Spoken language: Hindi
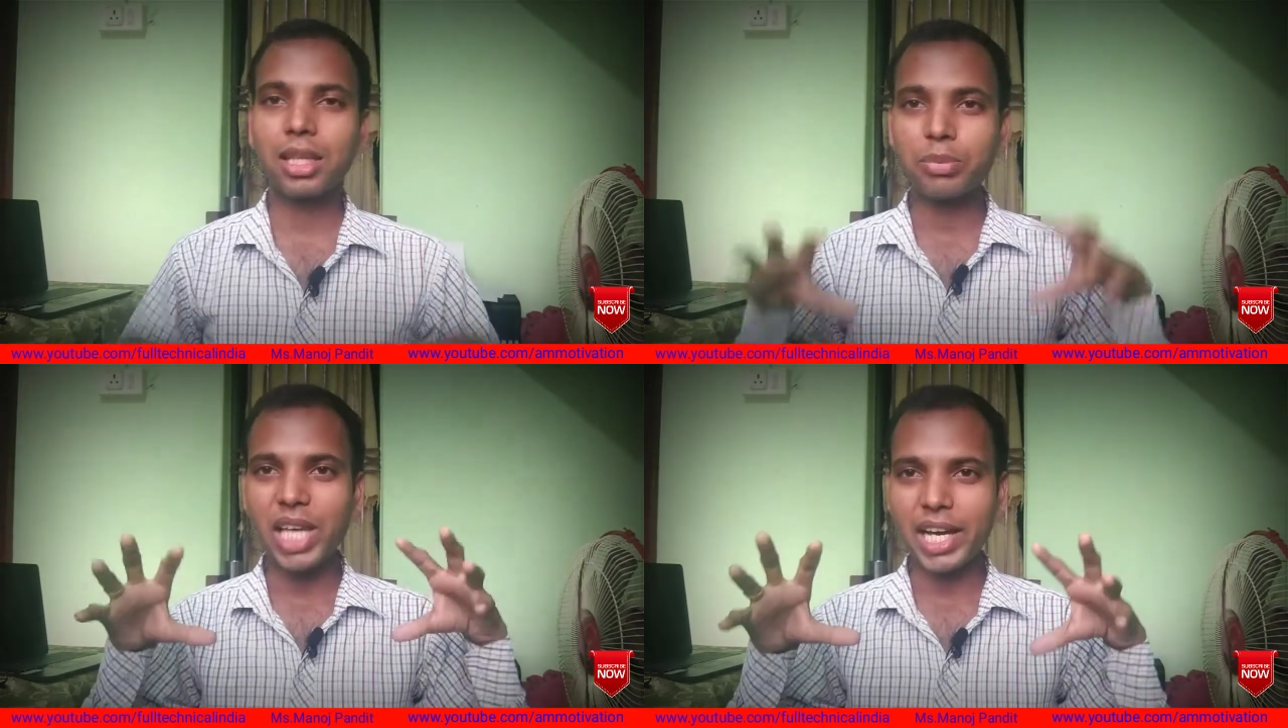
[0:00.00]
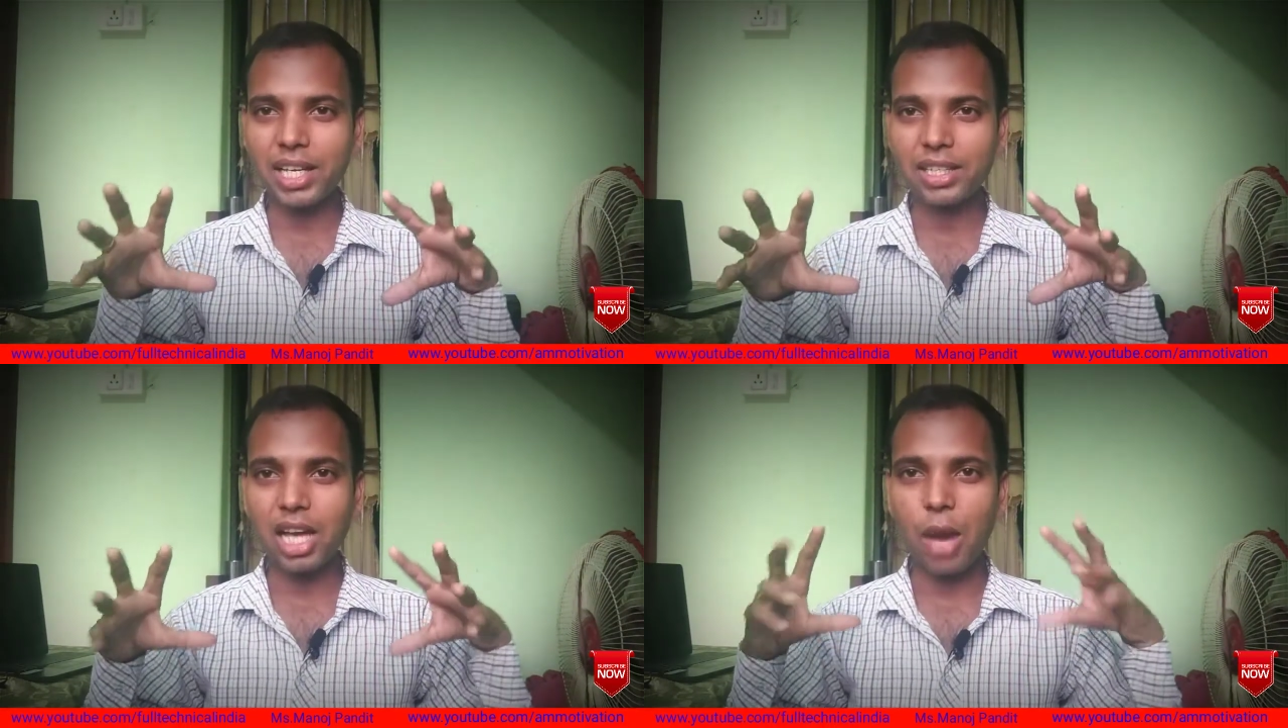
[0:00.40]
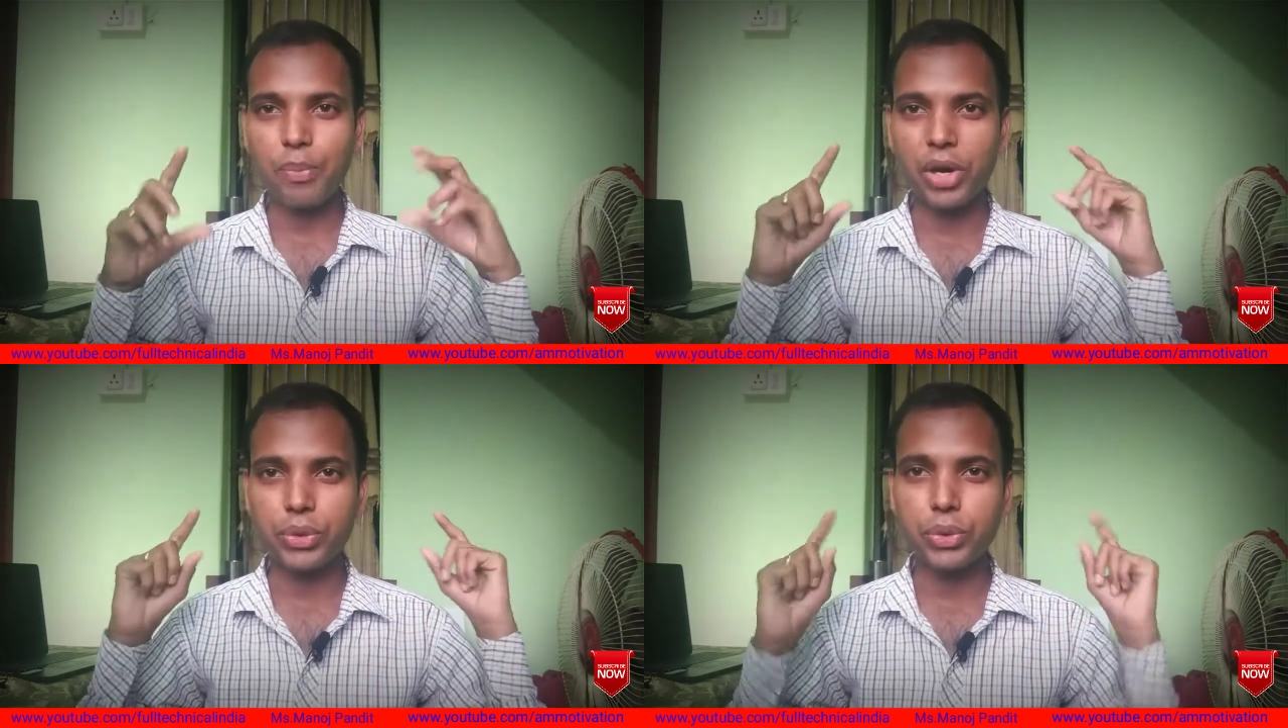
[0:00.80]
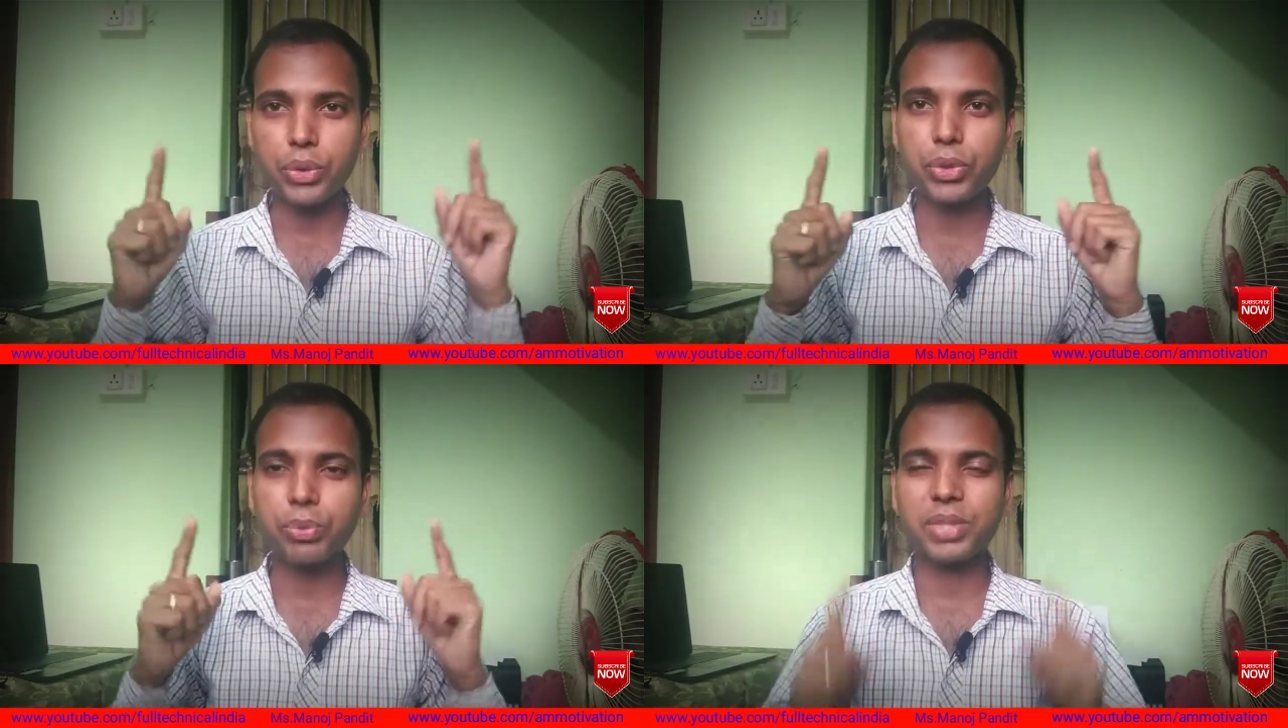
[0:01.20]
तब जाकर के आपका
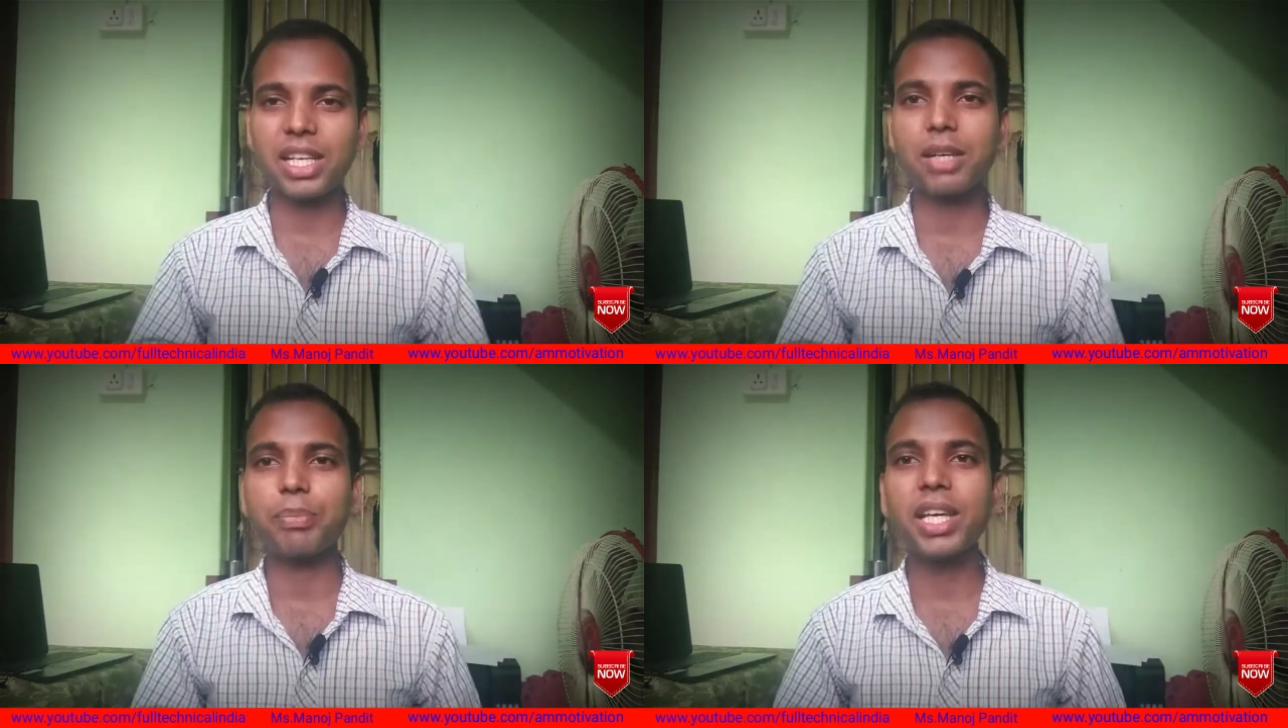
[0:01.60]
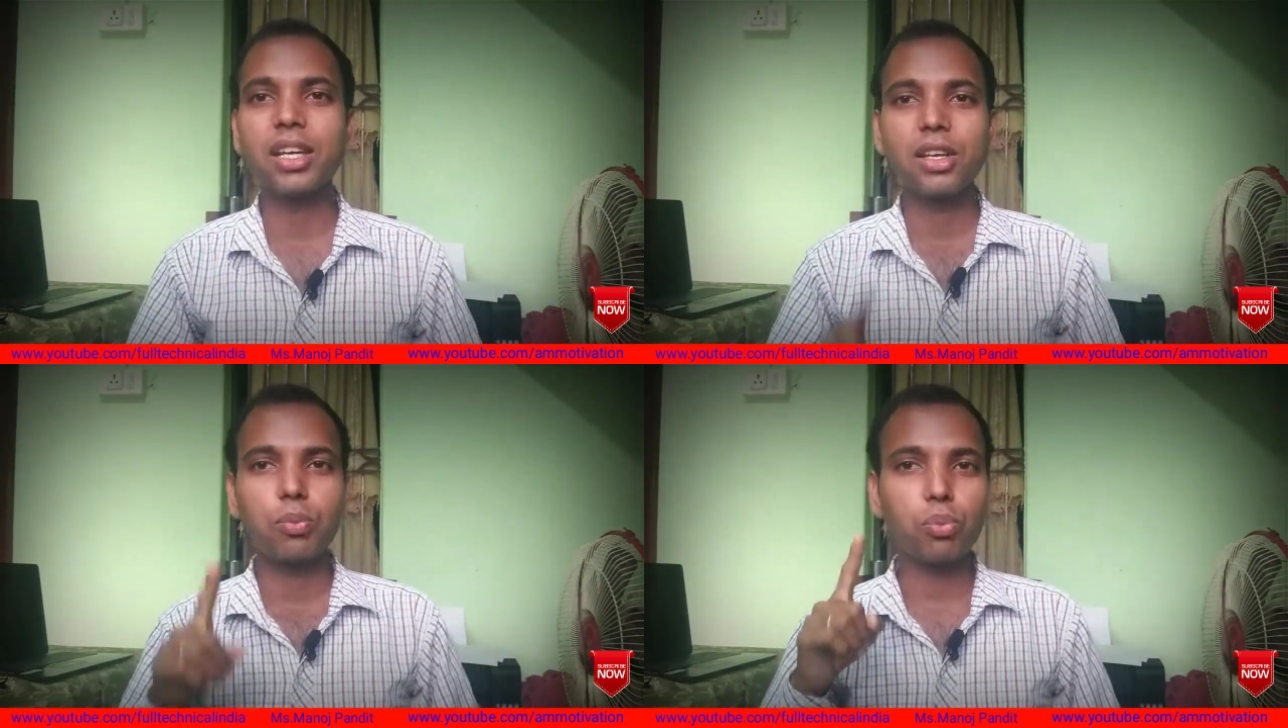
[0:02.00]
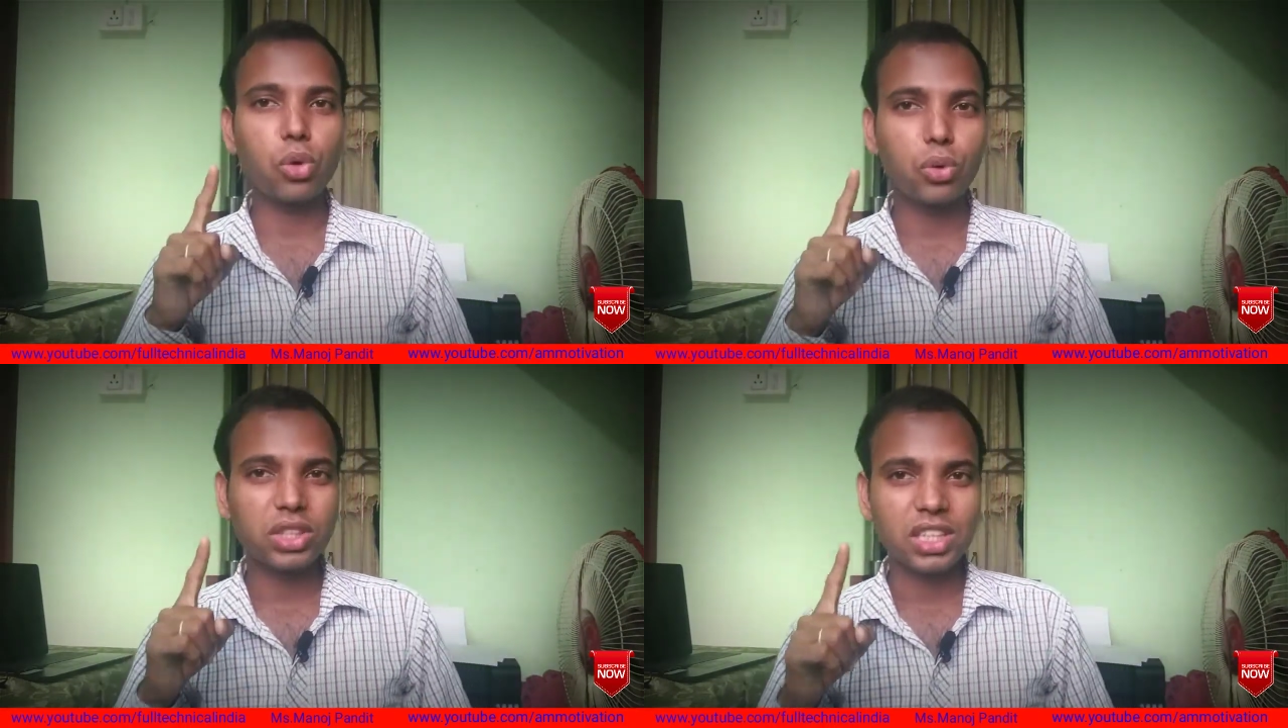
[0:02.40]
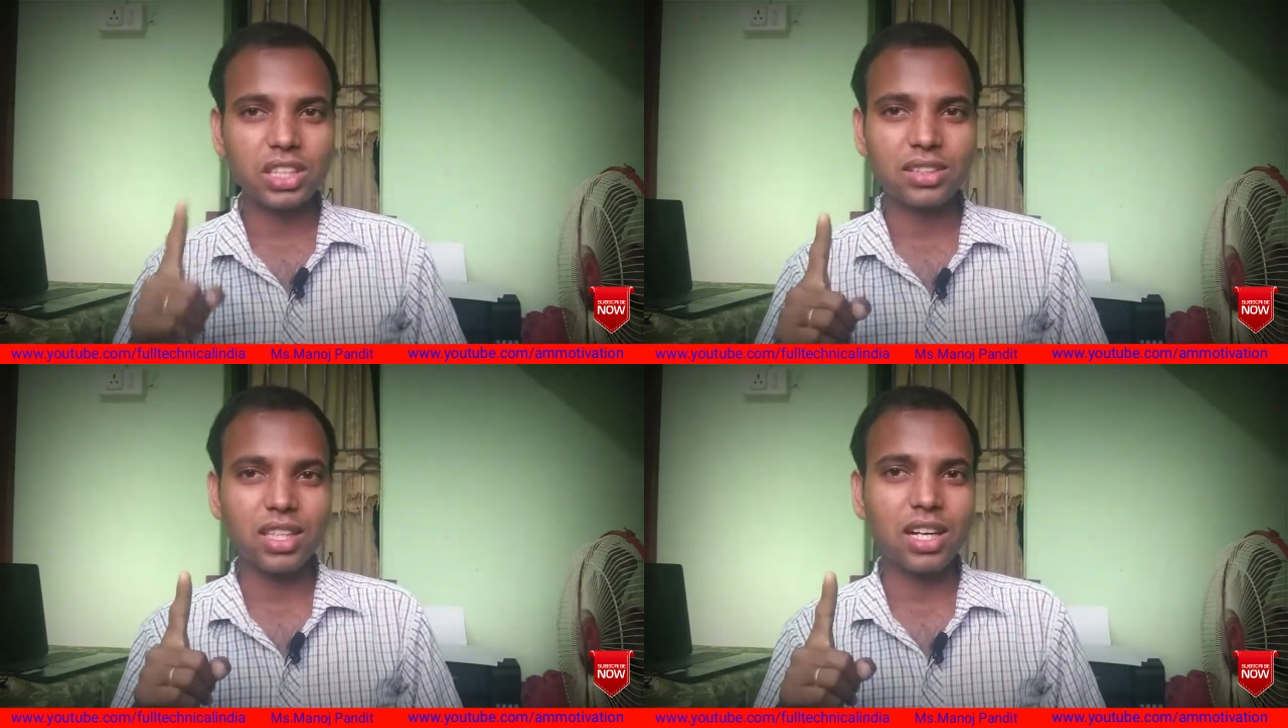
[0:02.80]
यूट्यूब चैनल पे बहुत
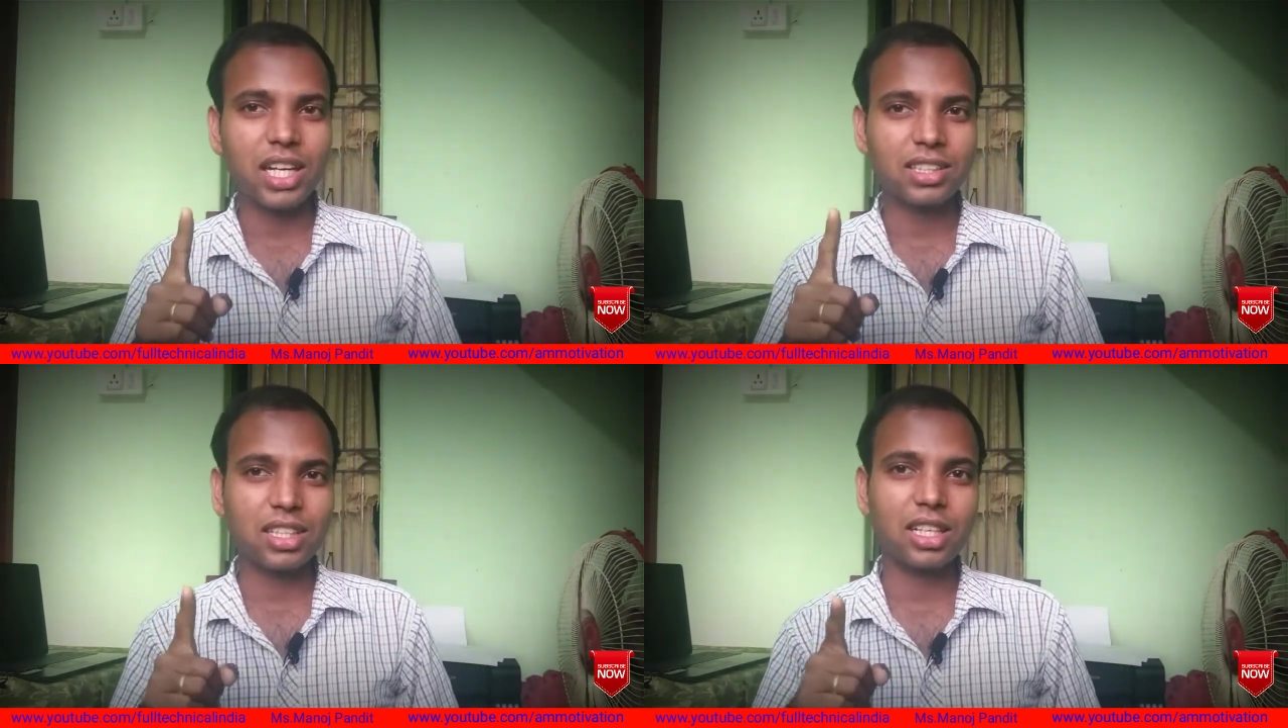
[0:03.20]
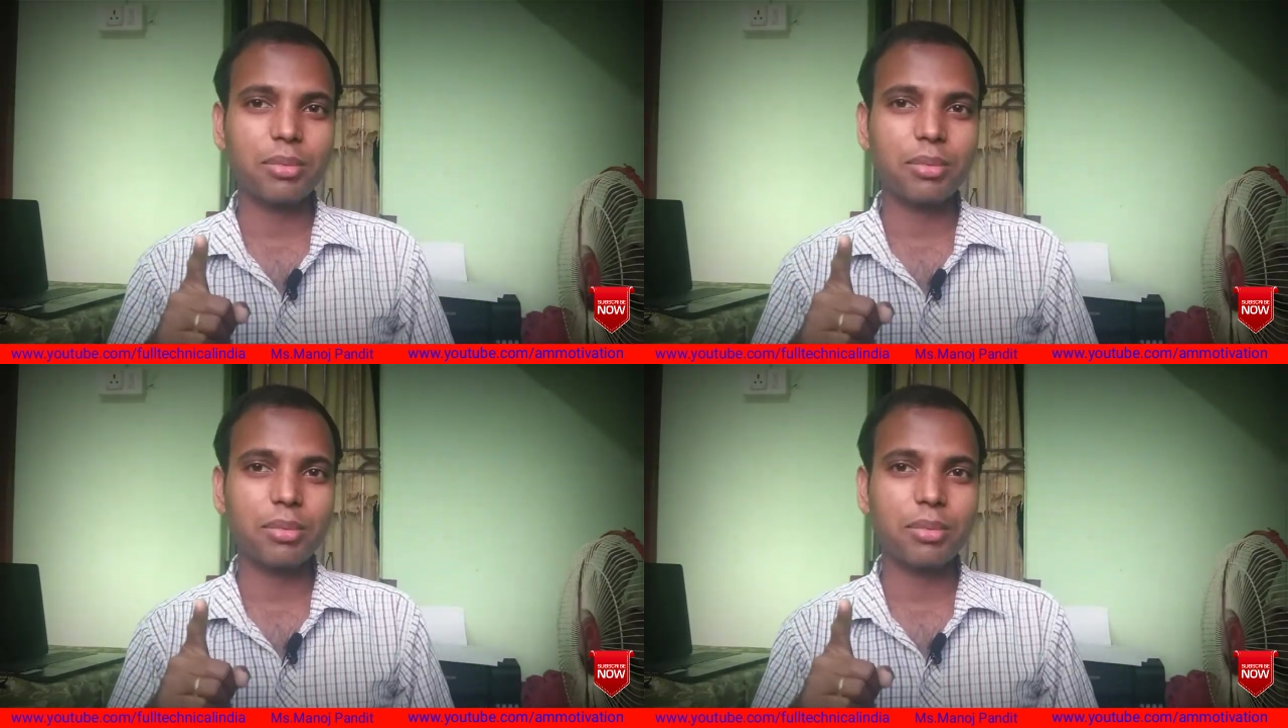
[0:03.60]
ही तगड़ा चैनल